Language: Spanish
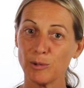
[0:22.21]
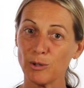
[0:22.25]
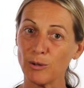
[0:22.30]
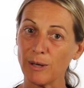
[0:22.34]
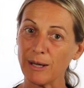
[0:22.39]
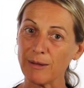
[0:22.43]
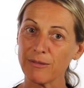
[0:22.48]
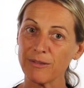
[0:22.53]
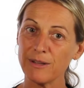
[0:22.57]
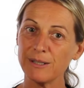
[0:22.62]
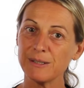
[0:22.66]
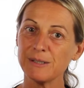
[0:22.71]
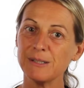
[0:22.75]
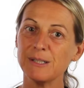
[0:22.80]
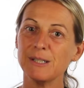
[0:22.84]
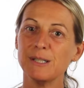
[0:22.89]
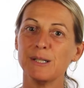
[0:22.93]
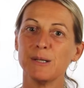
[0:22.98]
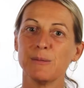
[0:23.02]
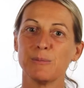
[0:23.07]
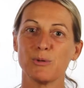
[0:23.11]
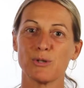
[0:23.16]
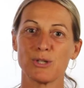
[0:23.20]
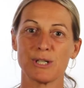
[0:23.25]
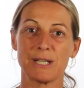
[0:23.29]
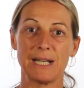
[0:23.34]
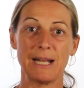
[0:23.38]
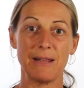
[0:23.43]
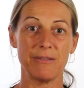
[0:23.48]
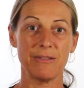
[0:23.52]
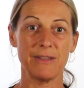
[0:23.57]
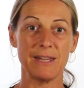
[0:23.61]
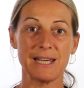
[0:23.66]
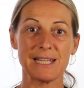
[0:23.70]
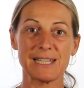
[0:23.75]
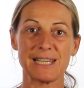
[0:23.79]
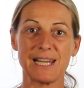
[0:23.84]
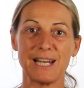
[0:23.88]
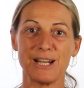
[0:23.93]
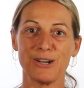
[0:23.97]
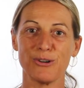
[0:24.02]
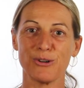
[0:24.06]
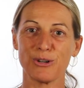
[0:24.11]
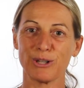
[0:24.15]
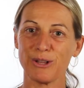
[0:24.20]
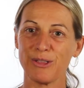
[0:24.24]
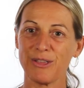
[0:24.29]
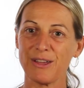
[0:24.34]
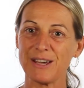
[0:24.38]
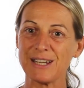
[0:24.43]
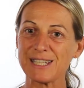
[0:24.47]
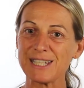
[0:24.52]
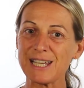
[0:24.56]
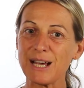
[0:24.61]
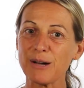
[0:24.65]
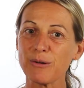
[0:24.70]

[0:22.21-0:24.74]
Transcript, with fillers: ¿Cómo lo hace? Pues gracias a la corteza de